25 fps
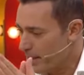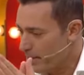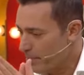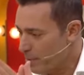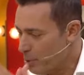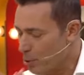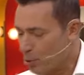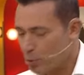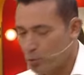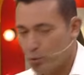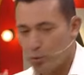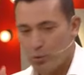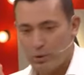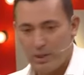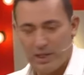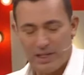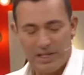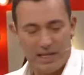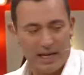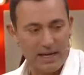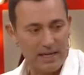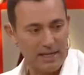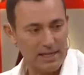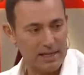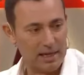pilotluk
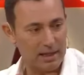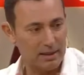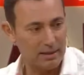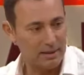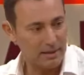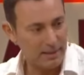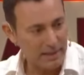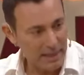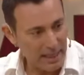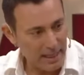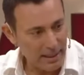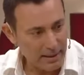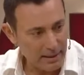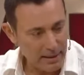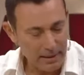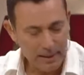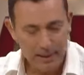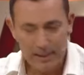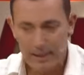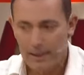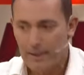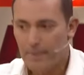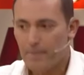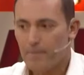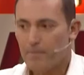lisansı alırken
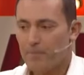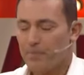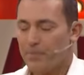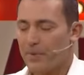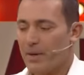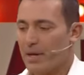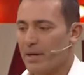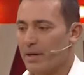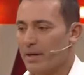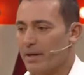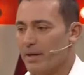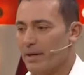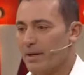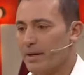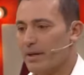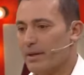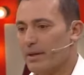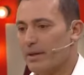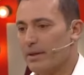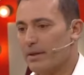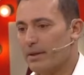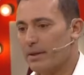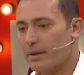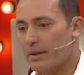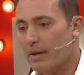
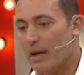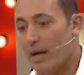e,